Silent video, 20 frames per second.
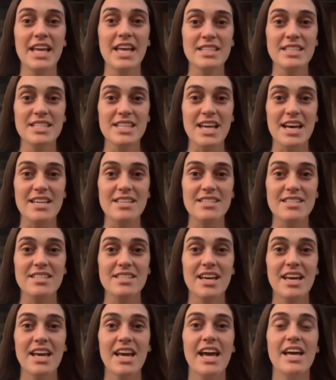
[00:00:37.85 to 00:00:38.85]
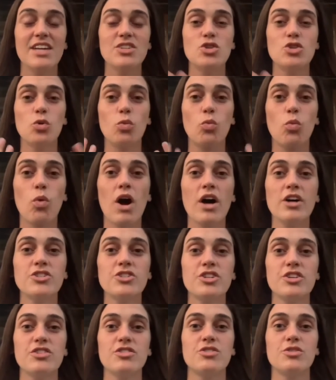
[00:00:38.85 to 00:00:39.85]
Saya percaya Tuhan
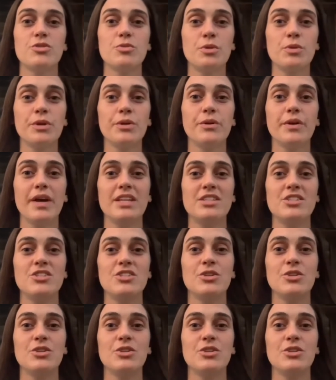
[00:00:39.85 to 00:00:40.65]
sedang menyarankan kita